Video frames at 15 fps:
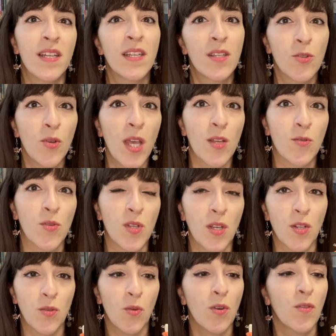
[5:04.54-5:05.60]
in die Sojasauce
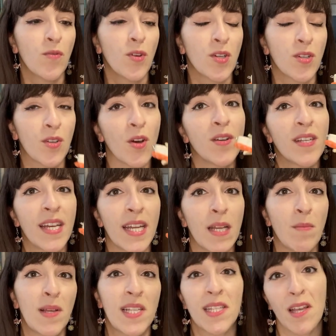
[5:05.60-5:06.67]
getunkt wird, könnte er
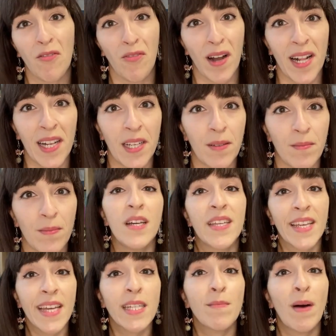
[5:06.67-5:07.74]
nämlich zerfallen.
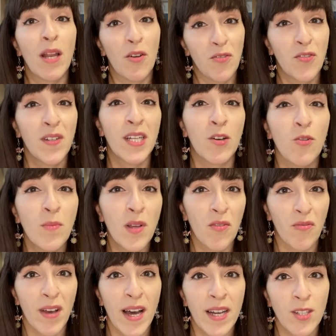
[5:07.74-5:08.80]
Ich hatte mal auf Twitter
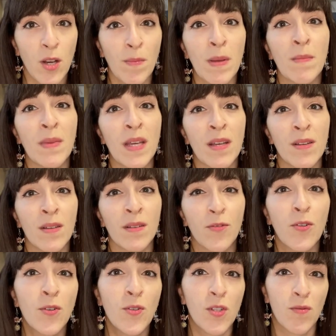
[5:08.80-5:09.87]
rumgefragt, ob ihr mir
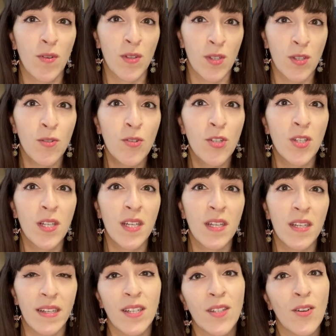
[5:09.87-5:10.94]
Fotos von
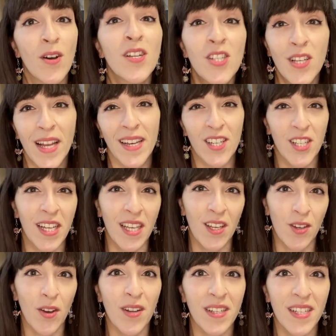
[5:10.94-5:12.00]
Sushi in Deutschland
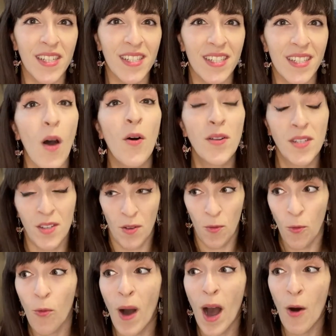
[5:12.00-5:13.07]
schicken könntet. Und
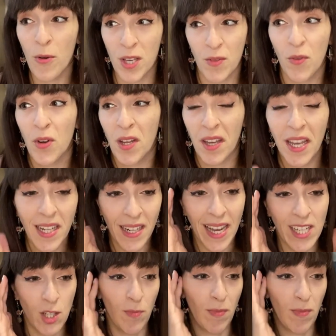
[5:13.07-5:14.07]
wow, ich wurde regelrecht